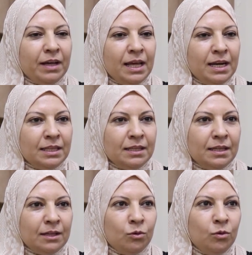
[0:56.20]
كانت
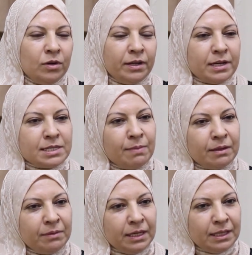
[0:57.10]
تنقل
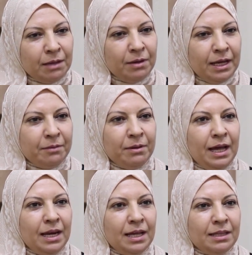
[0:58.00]
الرسمات من كتاب العربي
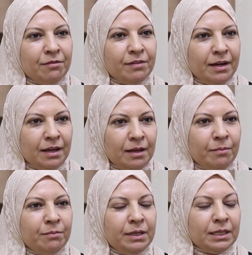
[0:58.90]
على دفترها
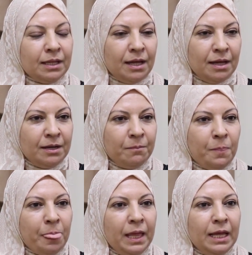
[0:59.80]
باتقان
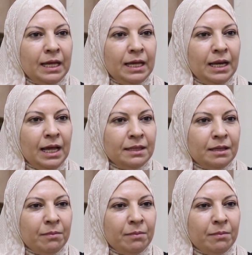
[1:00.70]
آه، لحتى